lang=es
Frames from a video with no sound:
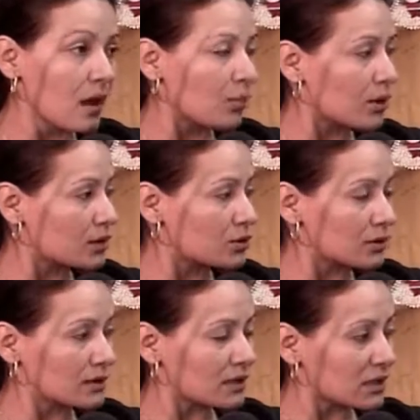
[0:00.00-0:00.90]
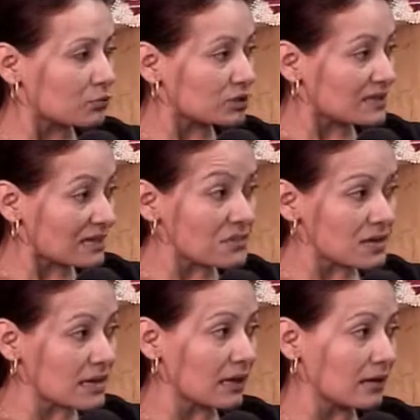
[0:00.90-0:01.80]
Por Antioquia tenemos a San
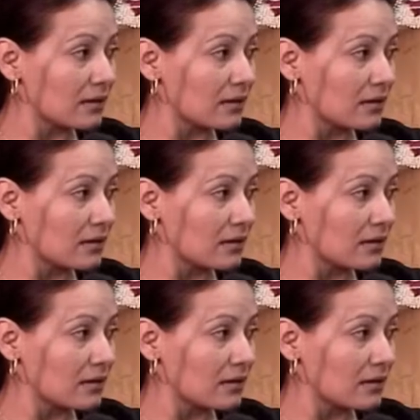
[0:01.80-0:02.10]
Miguel,